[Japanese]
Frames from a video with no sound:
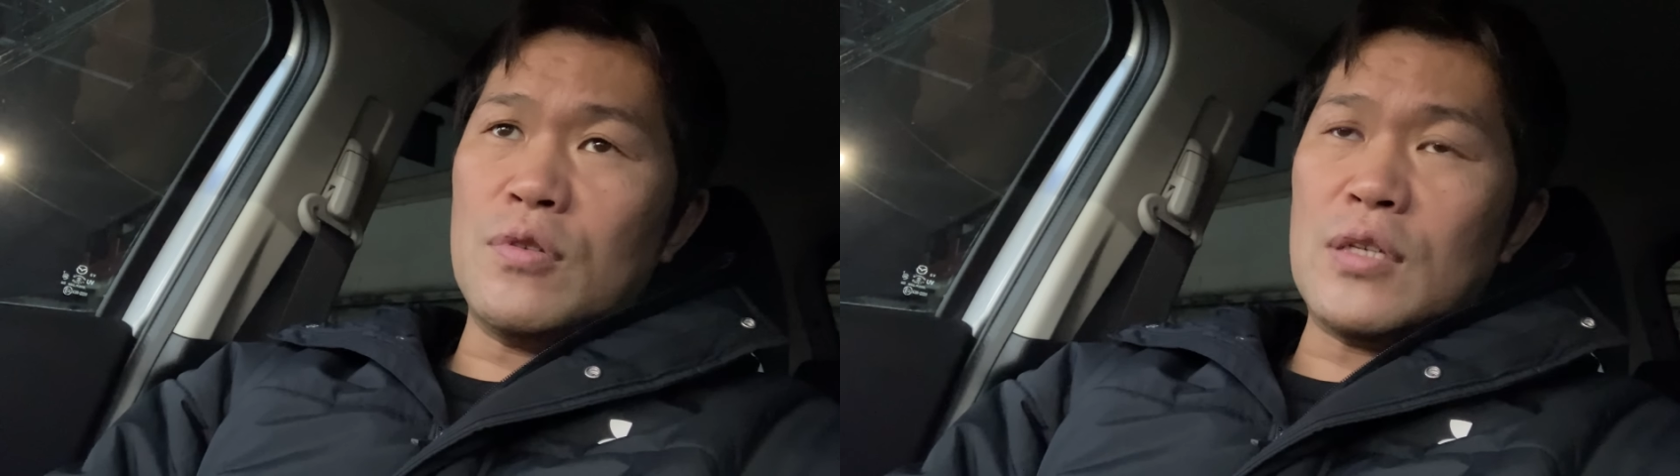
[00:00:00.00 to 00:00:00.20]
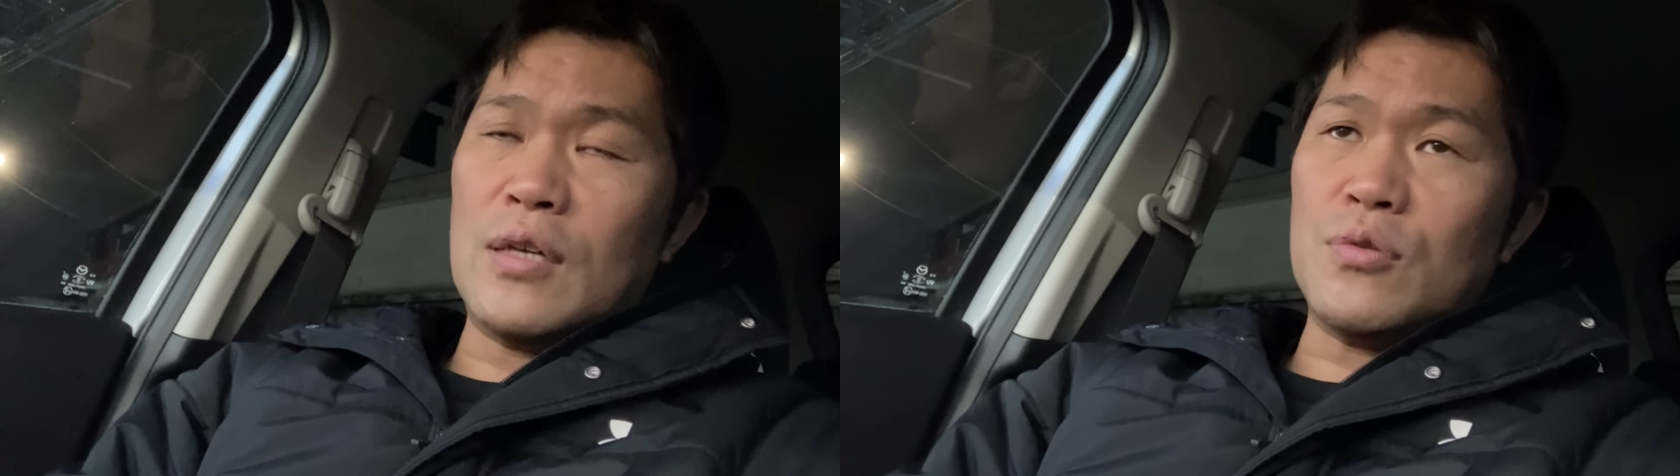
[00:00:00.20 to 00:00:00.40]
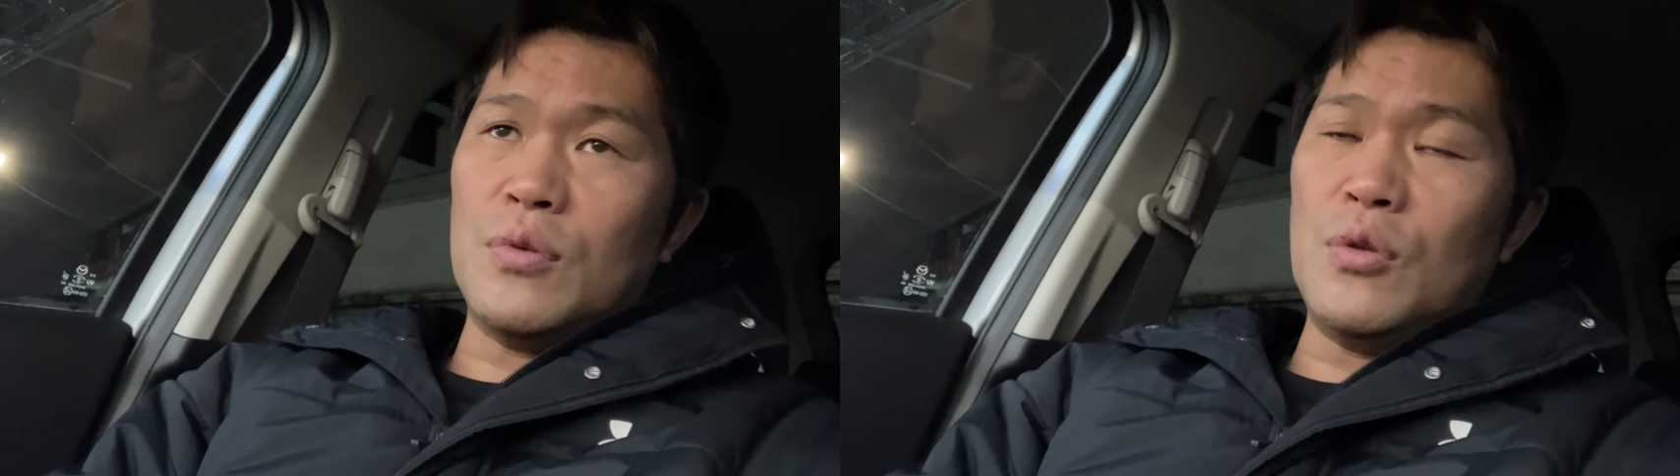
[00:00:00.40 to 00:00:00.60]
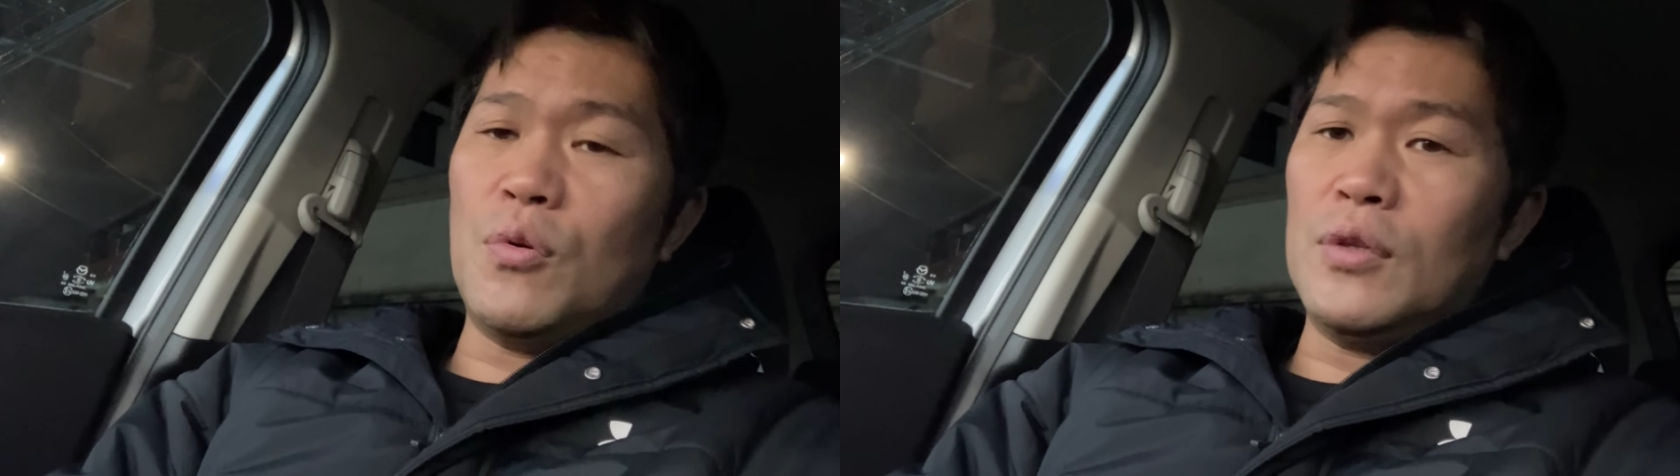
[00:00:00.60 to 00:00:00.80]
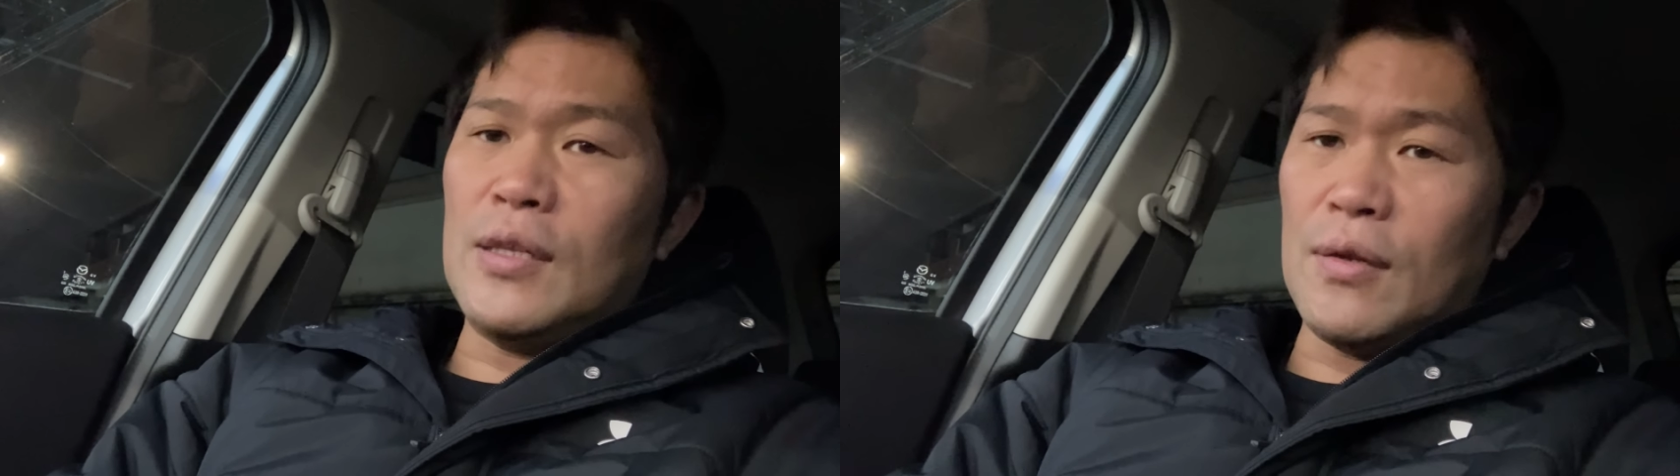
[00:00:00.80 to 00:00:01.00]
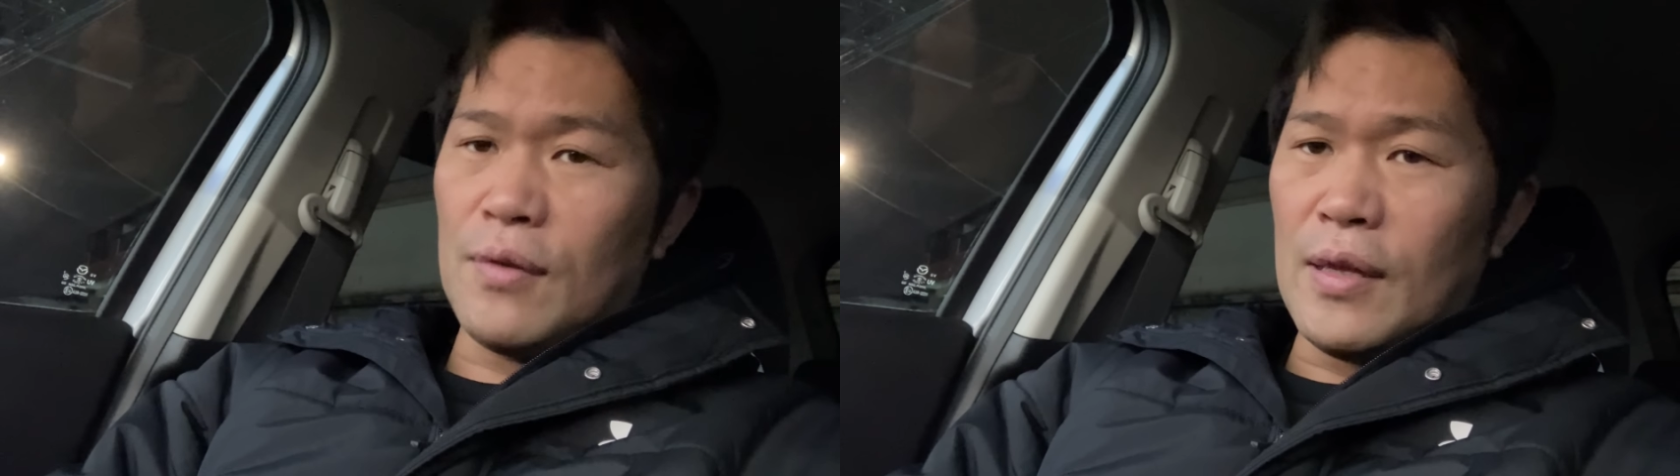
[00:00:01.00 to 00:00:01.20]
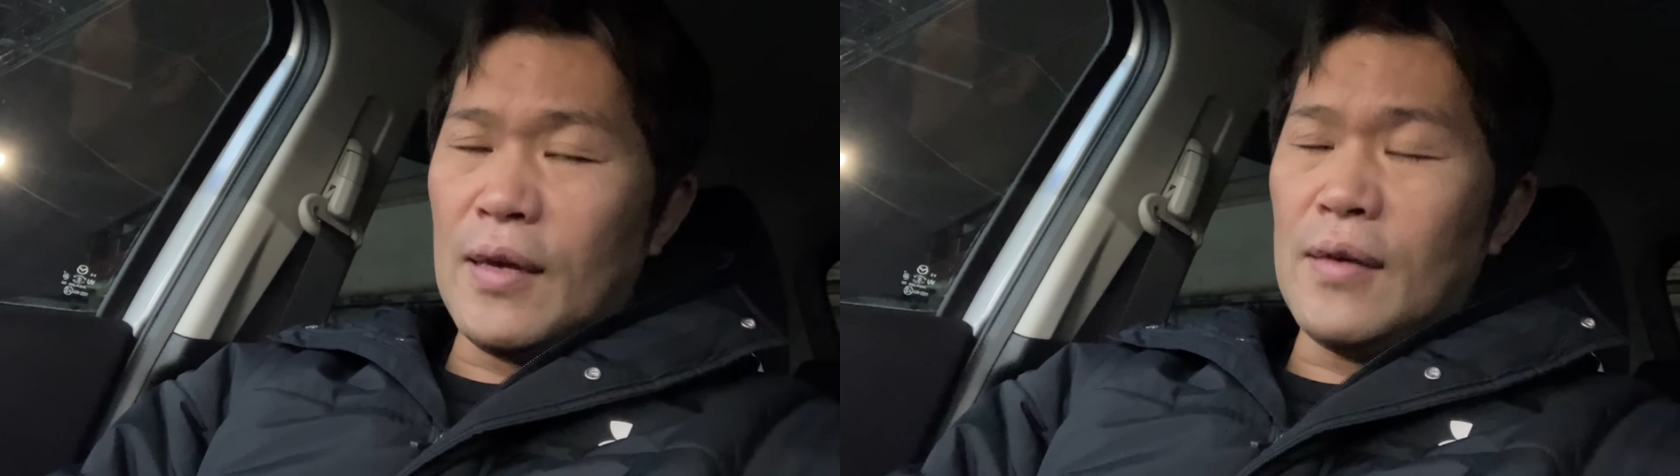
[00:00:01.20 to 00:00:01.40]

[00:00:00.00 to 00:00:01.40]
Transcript: 急車がそこに残ってたので、